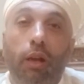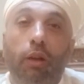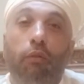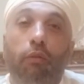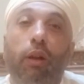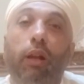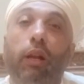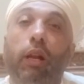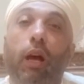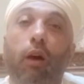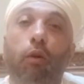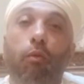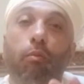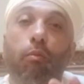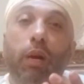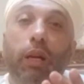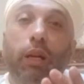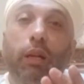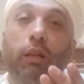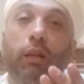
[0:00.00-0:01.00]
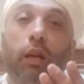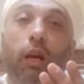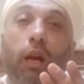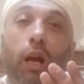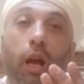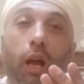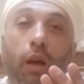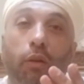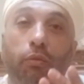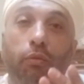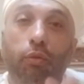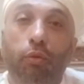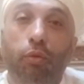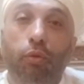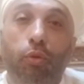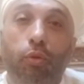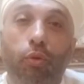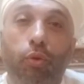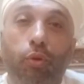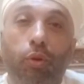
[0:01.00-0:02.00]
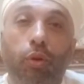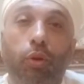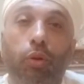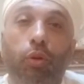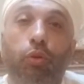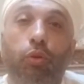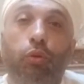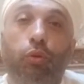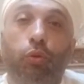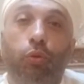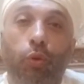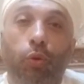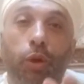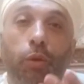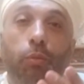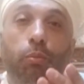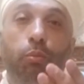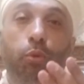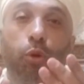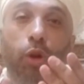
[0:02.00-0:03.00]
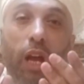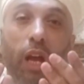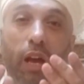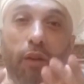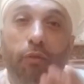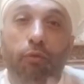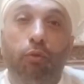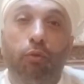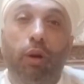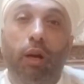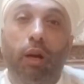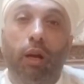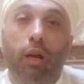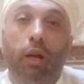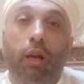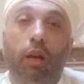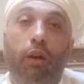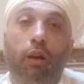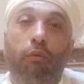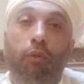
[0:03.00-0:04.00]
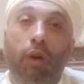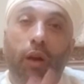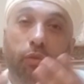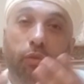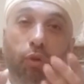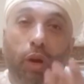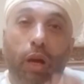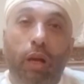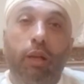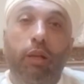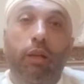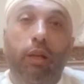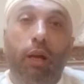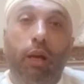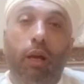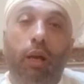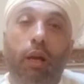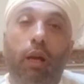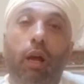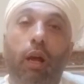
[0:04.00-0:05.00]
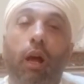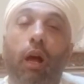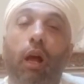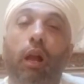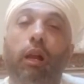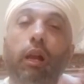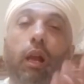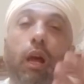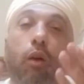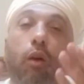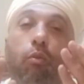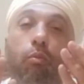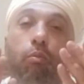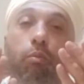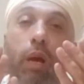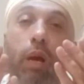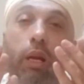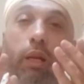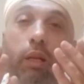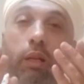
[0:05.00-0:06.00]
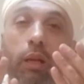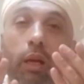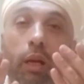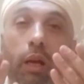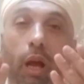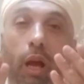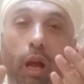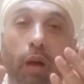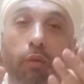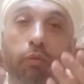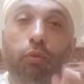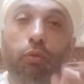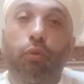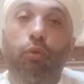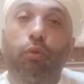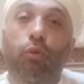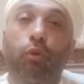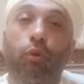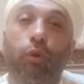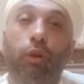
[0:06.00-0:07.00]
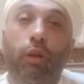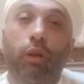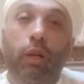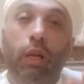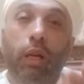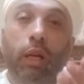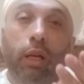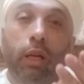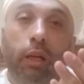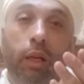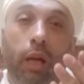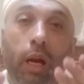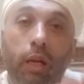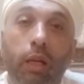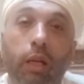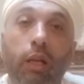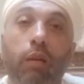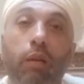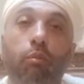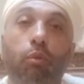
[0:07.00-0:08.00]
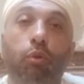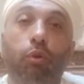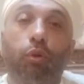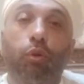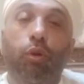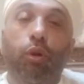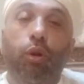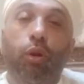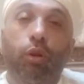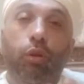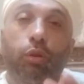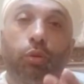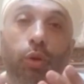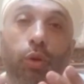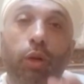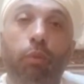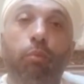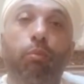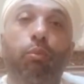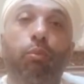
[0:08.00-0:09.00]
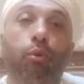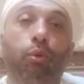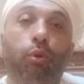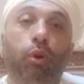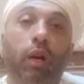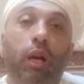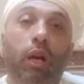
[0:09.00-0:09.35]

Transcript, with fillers: فاللهم إنك عفو تحب العفو فاعف عنا اللهم إنك عفو كريم تحب